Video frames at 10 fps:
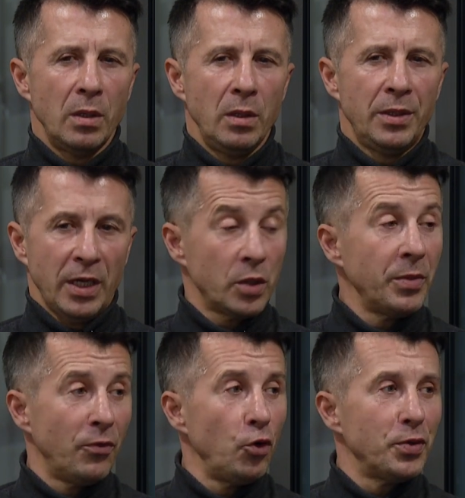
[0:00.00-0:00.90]
i tak sobie
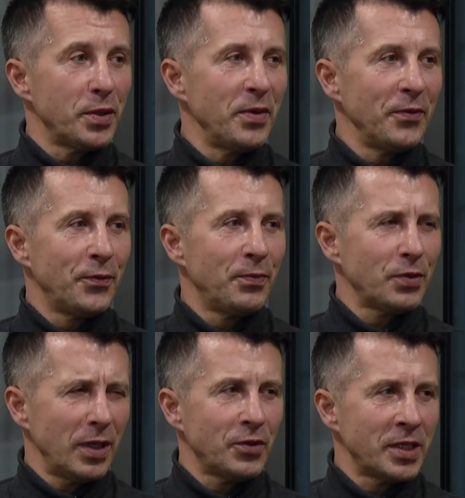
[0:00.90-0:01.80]
lubię sobie
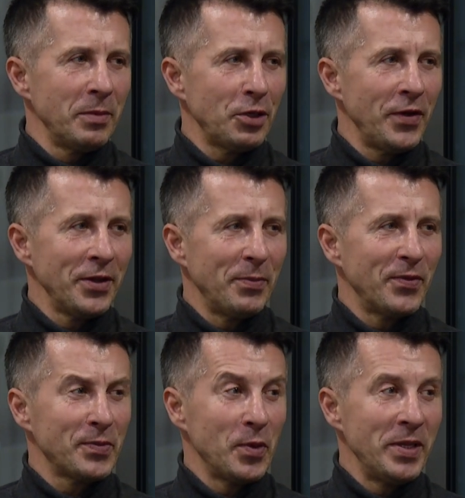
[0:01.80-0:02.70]
przede wszystkim na święta mm -hmm.
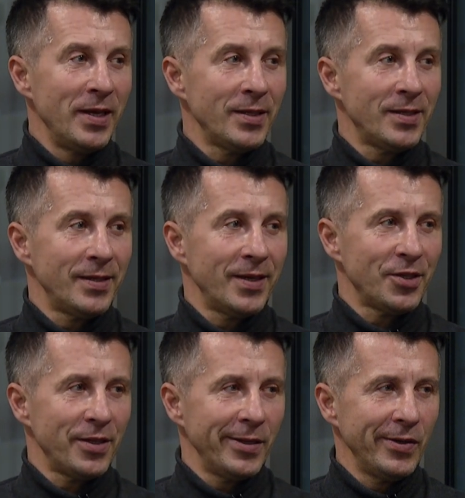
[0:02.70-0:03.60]
powspominać
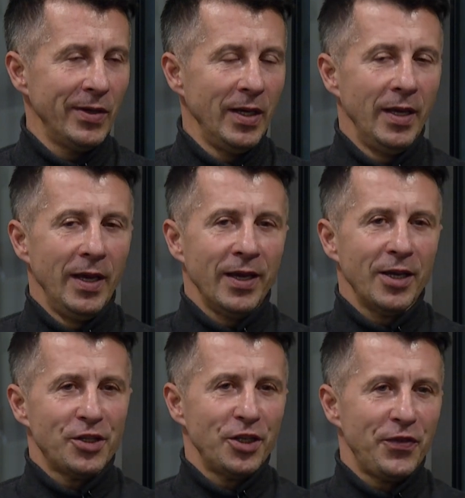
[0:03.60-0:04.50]
każdego,
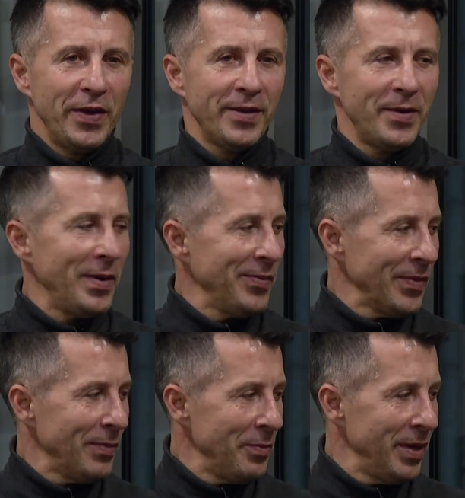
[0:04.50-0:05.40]
każde święta mam,
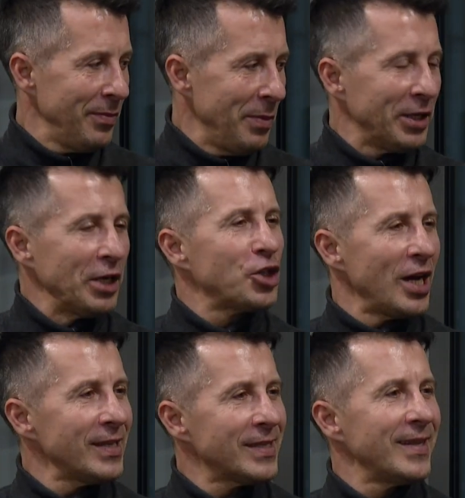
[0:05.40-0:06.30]
mamy, mamy ten czas,